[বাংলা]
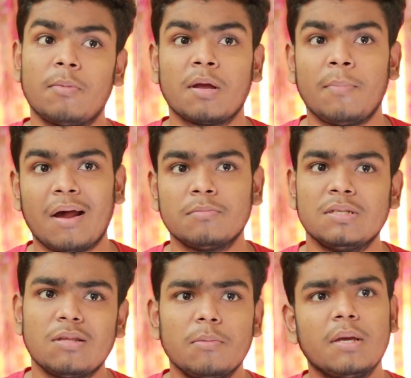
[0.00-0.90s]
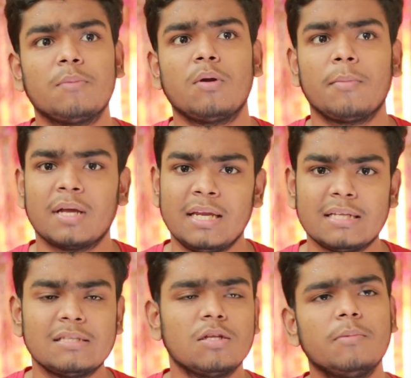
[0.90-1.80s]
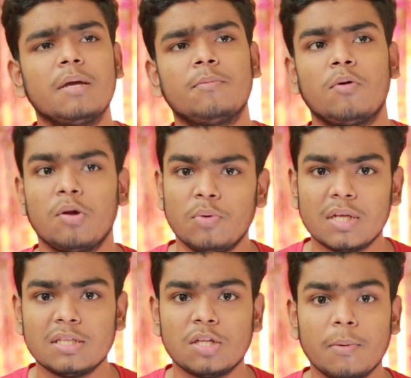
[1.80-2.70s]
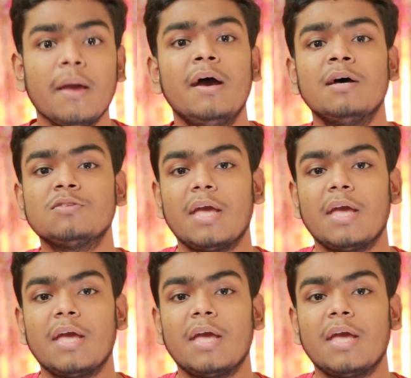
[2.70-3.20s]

এরপর আমাকে ভার্ব দিতে হবে এরপর আমাকে এটা দিতে হবে এরপর ওইটা দিতে হবে